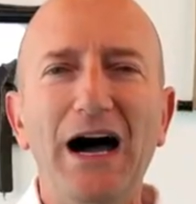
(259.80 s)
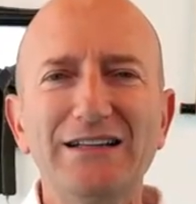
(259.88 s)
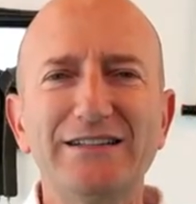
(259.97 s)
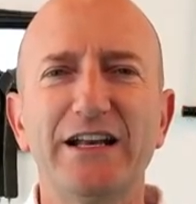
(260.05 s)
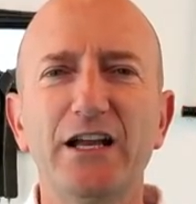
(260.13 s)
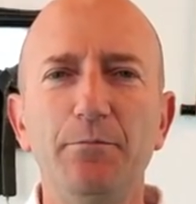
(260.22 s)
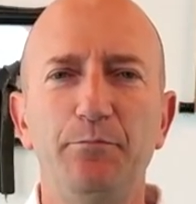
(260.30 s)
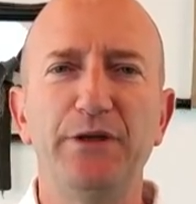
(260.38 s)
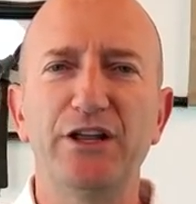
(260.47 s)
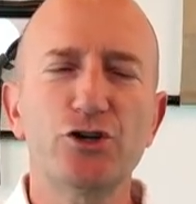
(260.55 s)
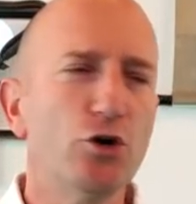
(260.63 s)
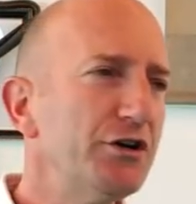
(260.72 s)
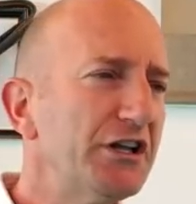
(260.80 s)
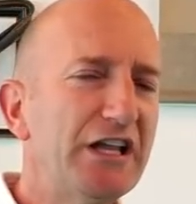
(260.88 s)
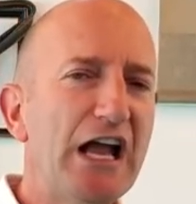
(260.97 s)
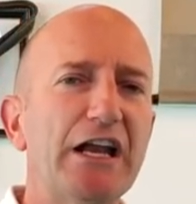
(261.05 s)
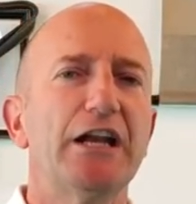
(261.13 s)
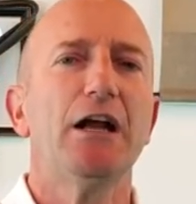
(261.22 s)
battere il piede, cioè ogni
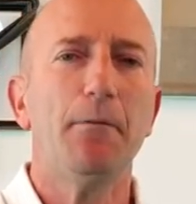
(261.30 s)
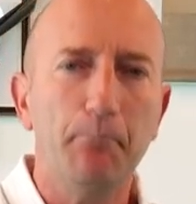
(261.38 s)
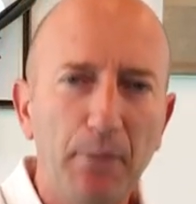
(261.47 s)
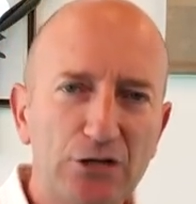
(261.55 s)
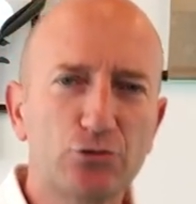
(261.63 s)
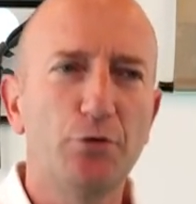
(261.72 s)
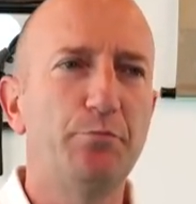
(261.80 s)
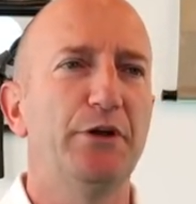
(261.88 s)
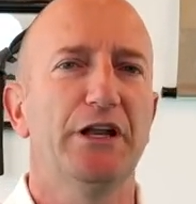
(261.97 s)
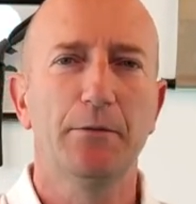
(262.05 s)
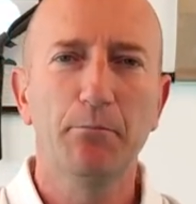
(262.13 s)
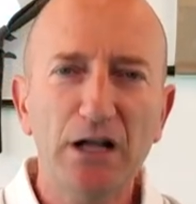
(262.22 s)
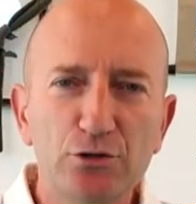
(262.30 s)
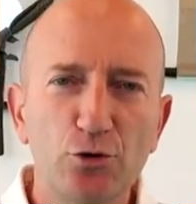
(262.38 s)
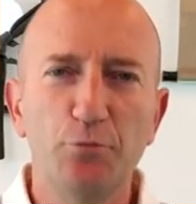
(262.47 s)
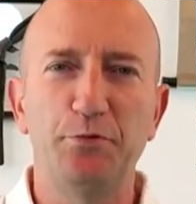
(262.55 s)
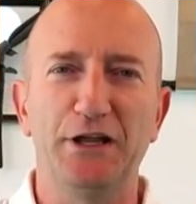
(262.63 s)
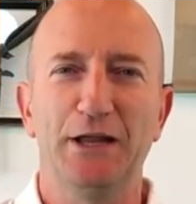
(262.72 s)
tecnica batto il piede,
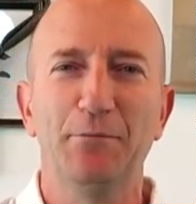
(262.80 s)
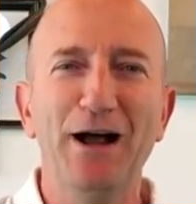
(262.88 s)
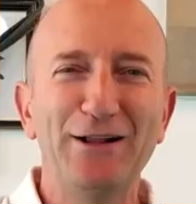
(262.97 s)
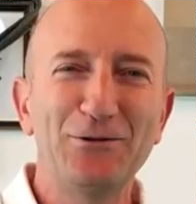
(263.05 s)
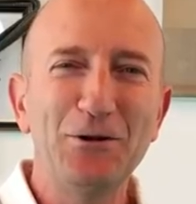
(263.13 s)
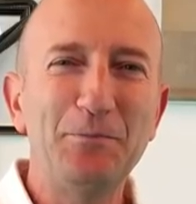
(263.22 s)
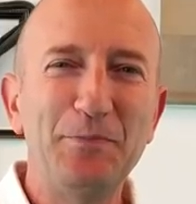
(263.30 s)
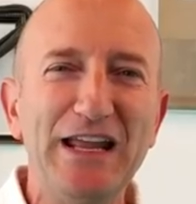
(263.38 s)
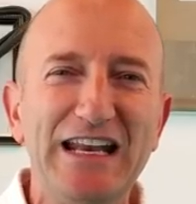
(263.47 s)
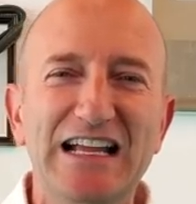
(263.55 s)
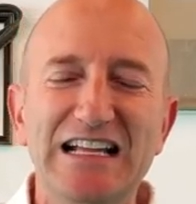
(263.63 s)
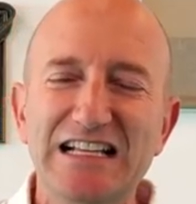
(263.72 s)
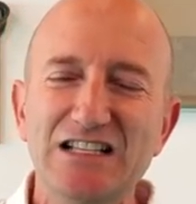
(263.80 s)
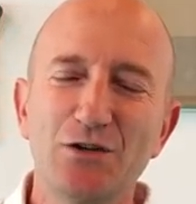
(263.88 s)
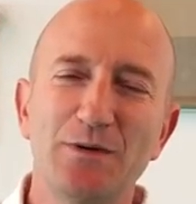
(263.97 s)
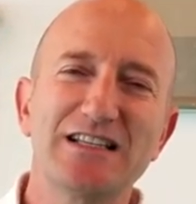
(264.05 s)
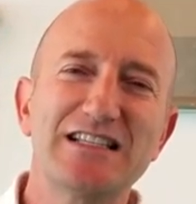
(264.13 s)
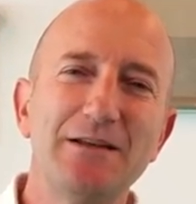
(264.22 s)
batto il piede, batto il piede,
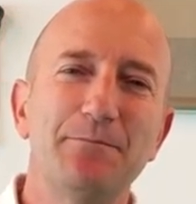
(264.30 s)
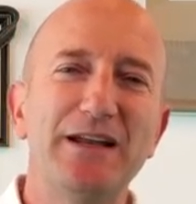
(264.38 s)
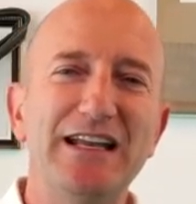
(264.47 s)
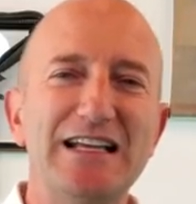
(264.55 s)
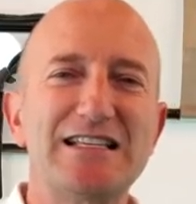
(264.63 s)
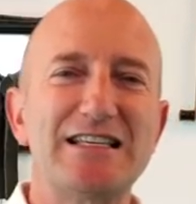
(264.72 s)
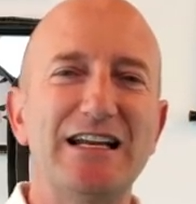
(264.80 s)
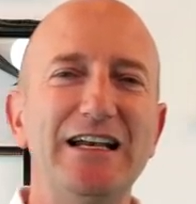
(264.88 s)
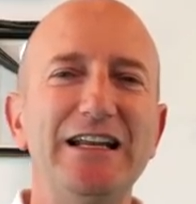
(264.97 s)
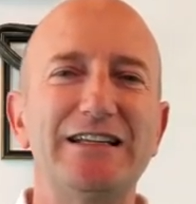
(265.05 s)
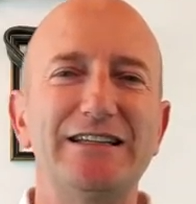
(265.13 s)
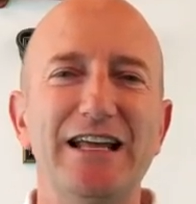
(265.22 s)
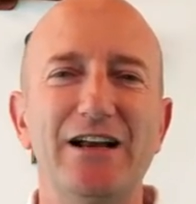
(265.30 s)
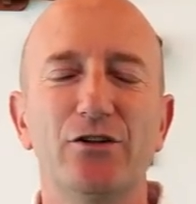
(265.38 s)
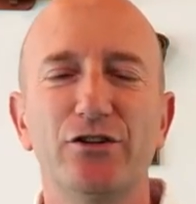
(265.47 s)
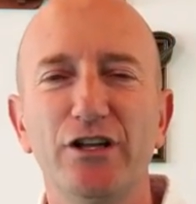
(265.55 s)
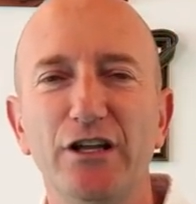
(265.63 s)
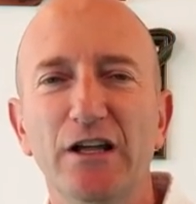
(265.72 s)
insomma sembra di essere
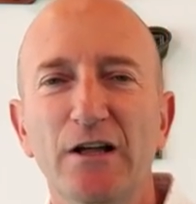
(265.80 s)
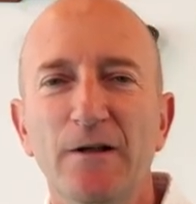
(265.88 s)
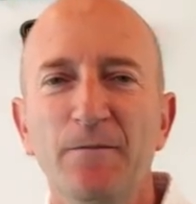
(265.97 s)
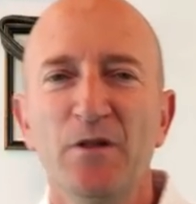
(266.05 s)
all'interno di